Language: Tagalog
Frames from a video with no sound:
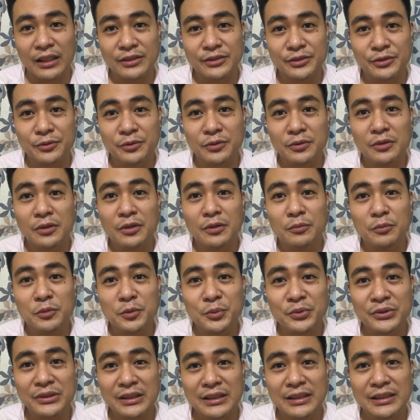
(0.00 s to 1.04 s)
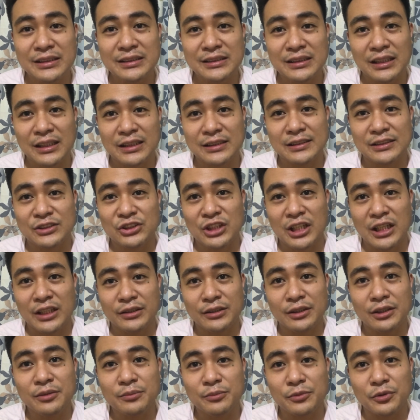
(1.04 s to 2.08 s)
So, pupunta din sila sa
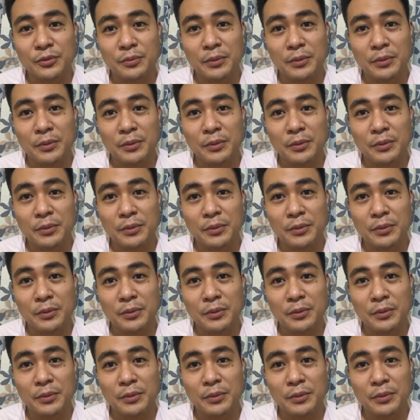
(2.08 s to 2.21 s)
channel mo,